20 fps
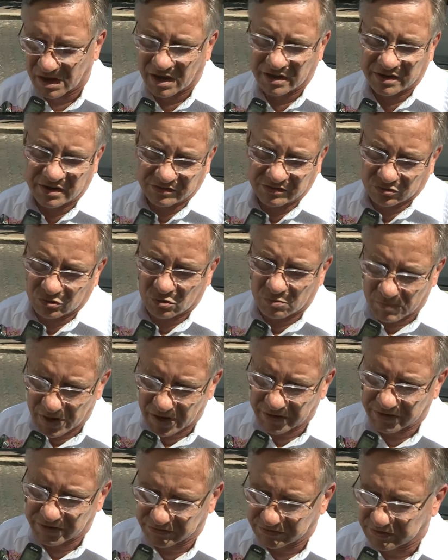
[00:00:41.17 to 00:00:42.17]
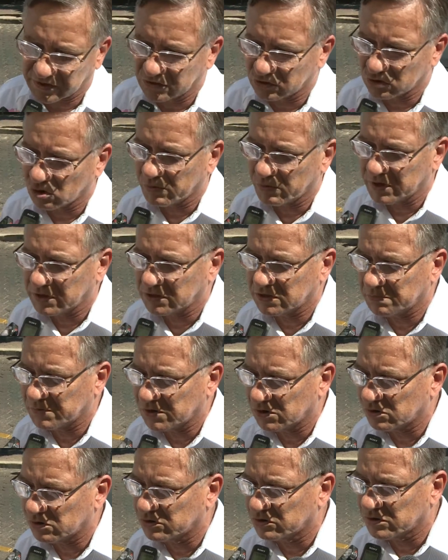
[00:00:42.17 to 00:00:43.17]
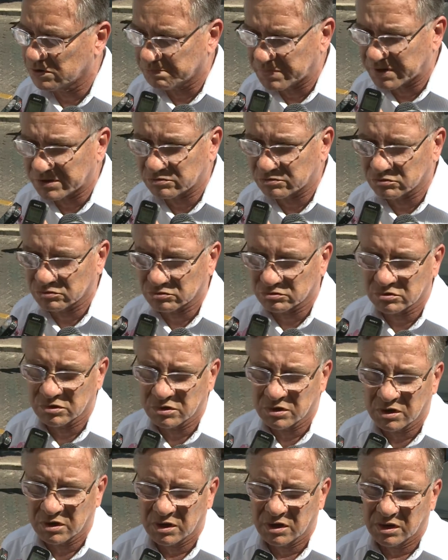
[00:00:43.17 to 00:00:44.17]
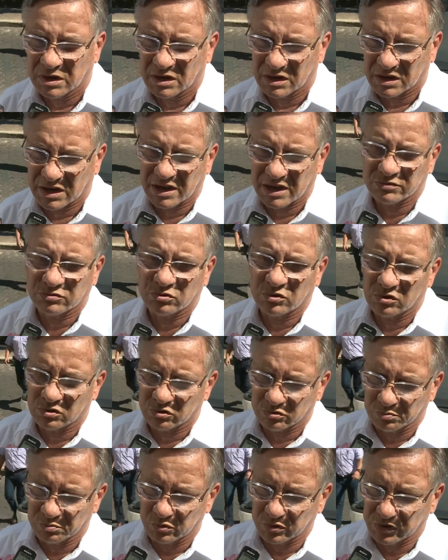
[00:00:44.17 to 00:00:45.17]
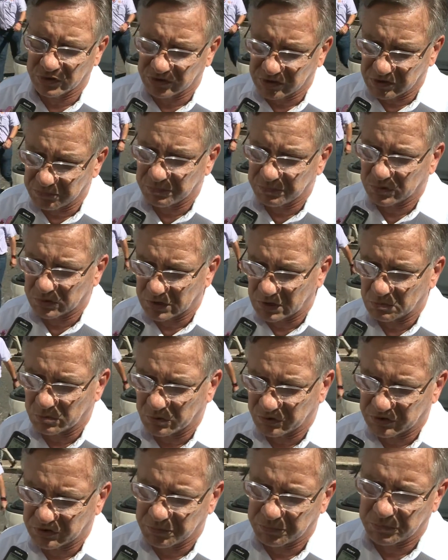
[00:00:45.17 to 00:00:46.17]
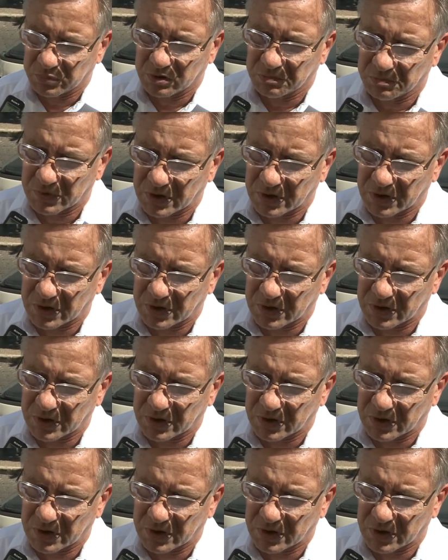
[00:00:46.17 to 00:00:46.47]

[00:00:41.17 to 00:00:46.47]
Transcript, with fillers: ahí son más de 120 millones de pesos. En el caso de los municipios, del municipio de